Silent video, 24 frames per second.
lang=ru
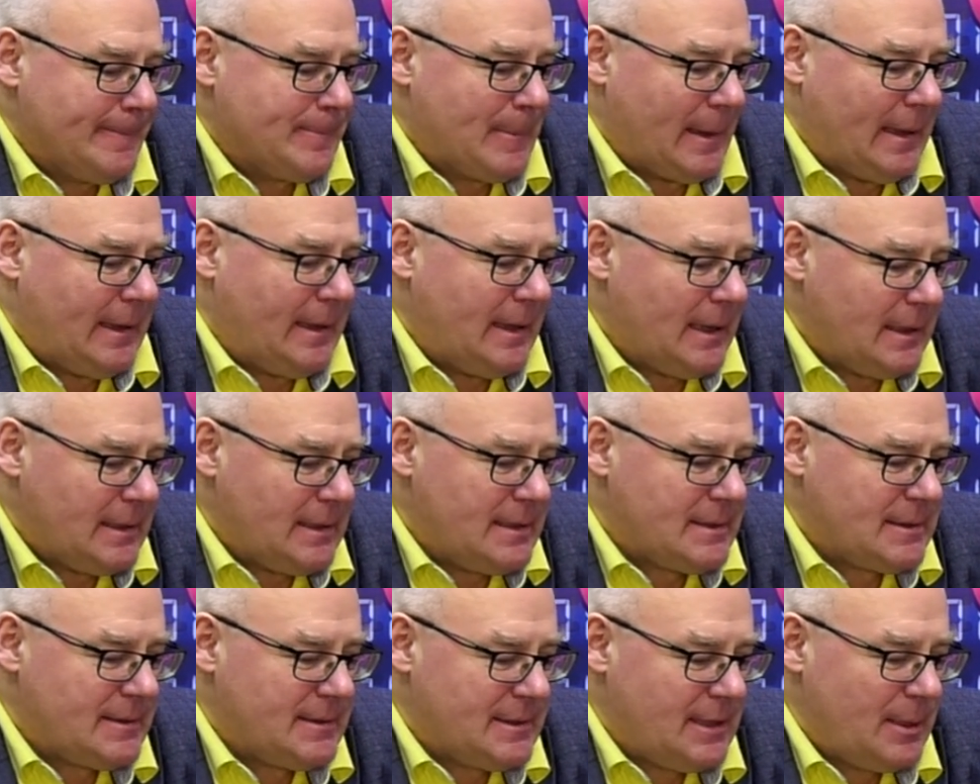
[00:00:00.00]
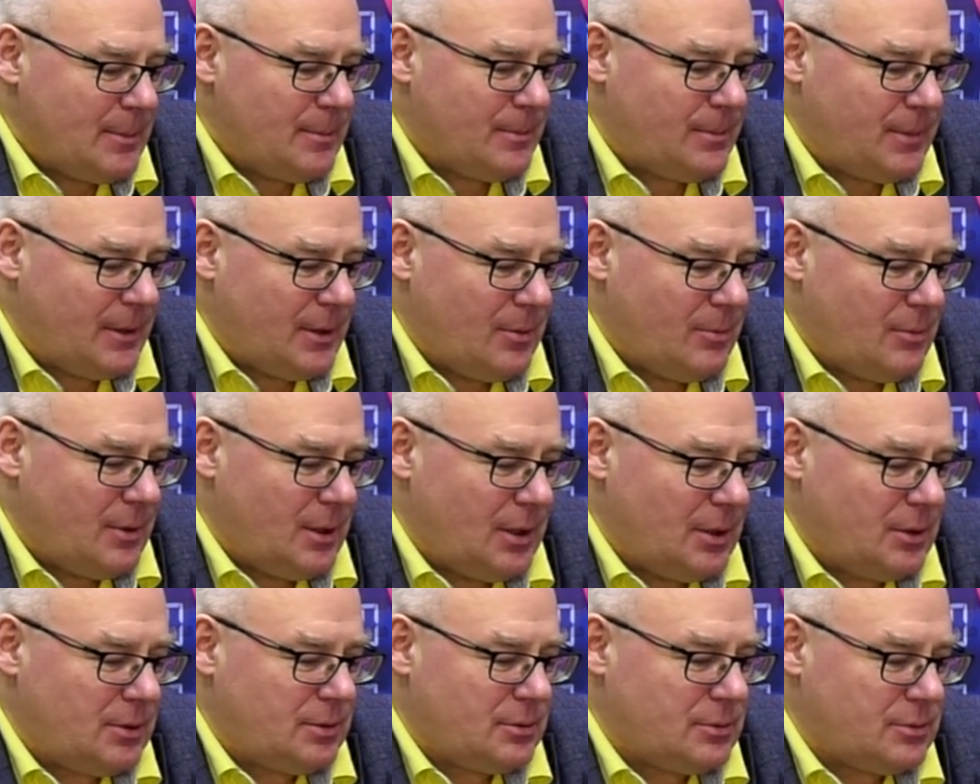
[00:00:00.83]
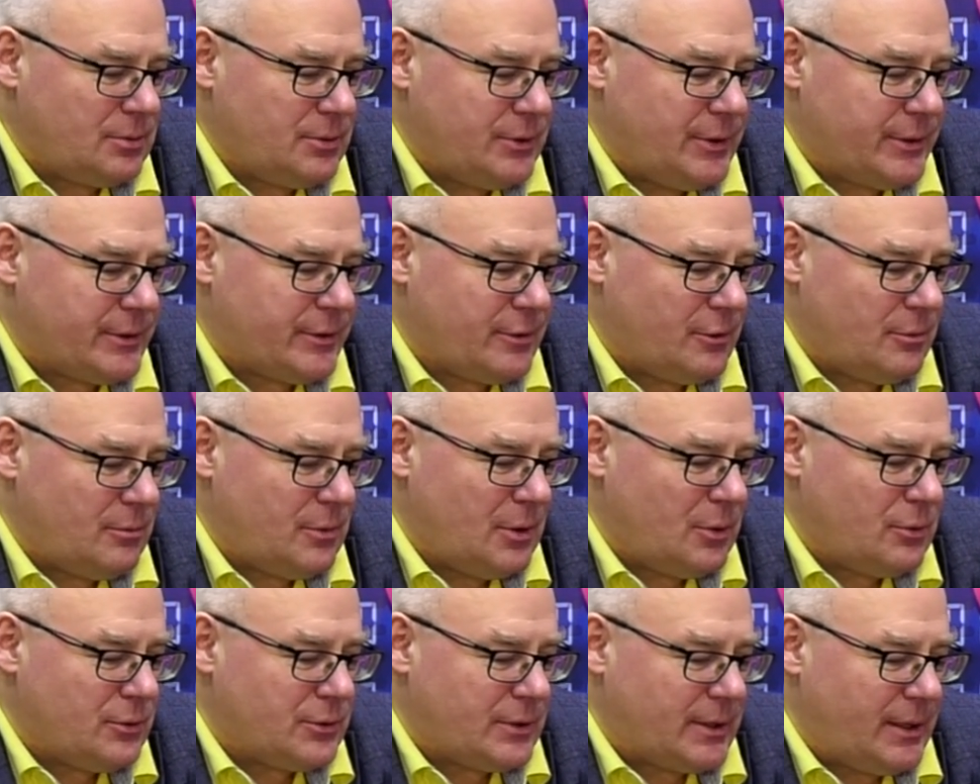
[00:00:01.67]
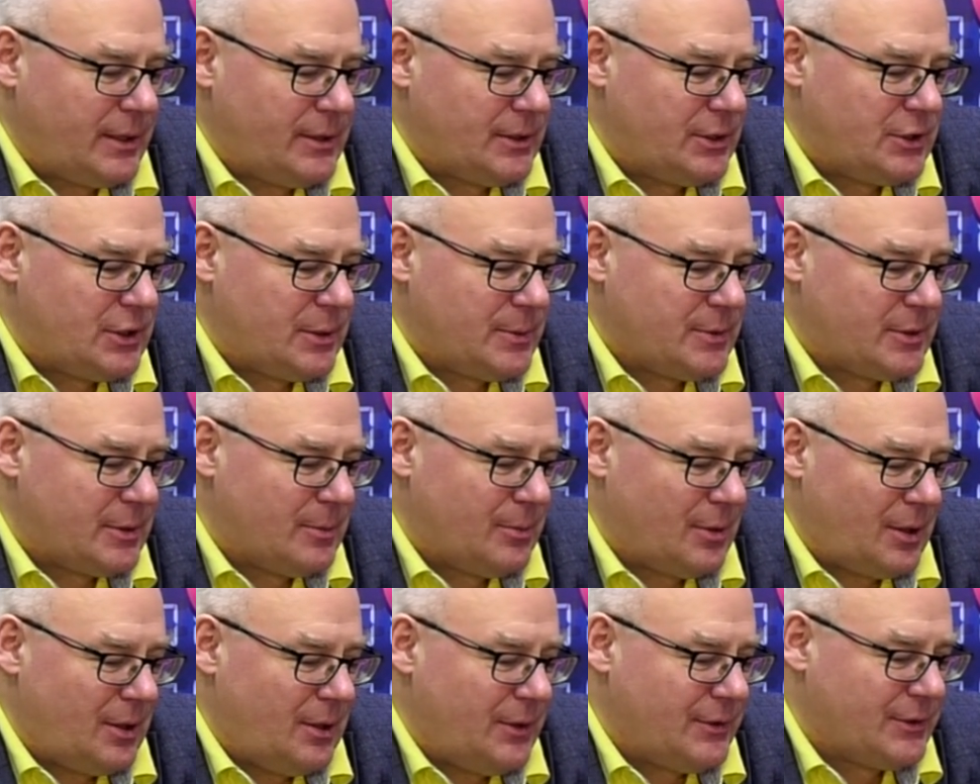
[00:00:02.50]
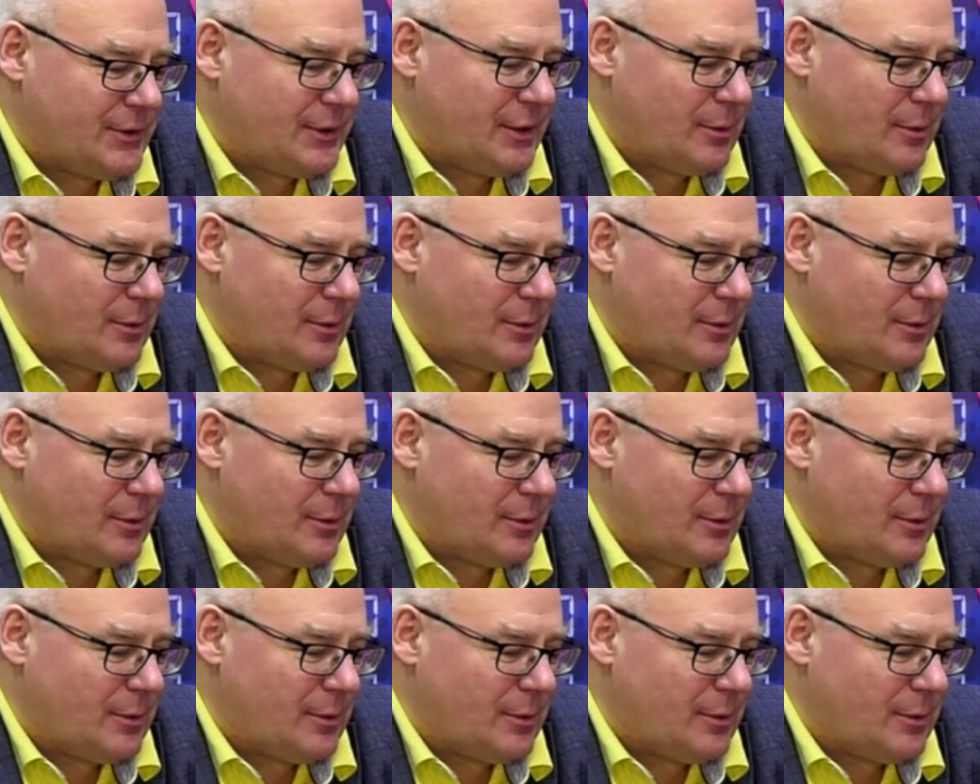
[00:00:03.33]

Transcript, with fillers: Я не совсем понимаю, честно вам могу сказать, зачем собираются